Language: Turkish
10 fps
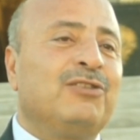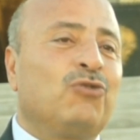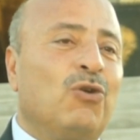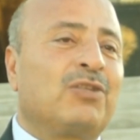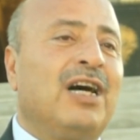
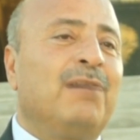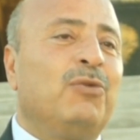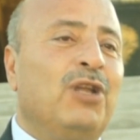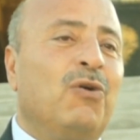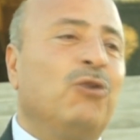çok daha
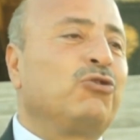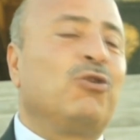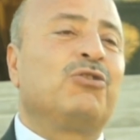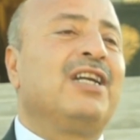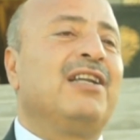böyle hoş
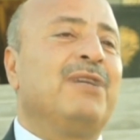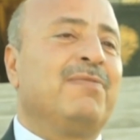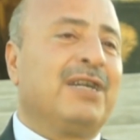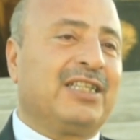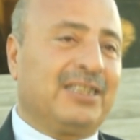gözlerle
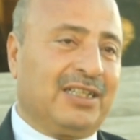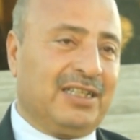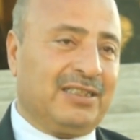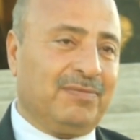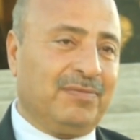
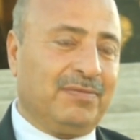bakmaktadırlar.